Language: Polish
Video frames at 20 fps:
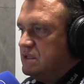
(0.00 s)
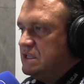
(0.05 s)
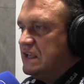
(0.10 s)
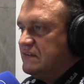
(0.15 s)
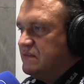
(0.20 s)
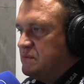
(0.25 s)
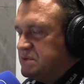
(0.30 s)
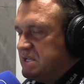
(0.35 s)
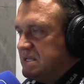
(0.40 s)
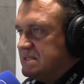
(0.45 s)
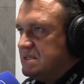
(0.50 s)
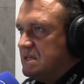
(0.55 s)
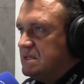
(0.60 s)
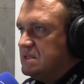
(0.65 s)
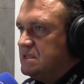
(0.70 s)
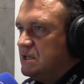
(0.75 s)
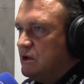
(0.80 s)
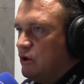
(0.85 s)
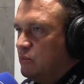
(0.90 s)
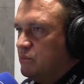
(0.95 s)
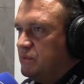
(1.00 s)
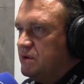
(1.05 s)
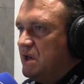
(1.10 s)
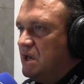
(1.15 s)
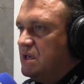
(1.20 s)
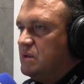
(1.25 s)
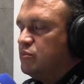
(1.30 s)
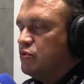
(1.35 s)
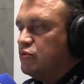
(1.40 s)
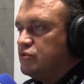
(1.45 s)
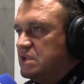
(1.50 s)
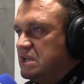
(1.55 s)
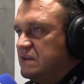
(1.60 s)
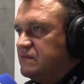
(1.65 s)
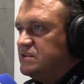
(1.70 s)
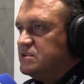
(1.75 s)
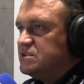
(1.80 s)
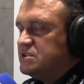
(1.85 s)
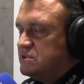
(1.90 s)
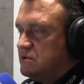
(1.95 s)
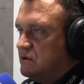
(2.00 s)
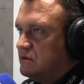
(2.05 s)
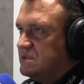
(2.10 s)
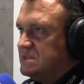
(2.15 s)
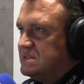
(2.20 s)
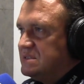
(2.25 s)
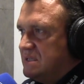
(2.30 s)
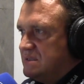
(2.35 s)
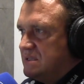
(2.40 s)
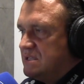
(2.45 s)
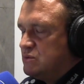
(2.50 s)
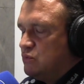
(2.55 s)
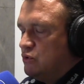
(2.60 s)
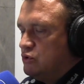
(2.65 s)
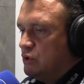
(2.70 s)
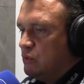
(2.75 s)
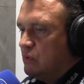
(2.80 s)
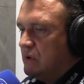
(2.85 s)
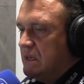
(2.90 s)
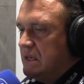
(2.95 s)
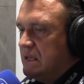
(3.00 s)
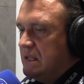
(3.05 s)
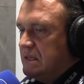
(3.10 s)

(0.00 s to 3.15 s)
Nie wyprzedzaj, nie omijaj, bo nie wiesz, co jest za zasłoną.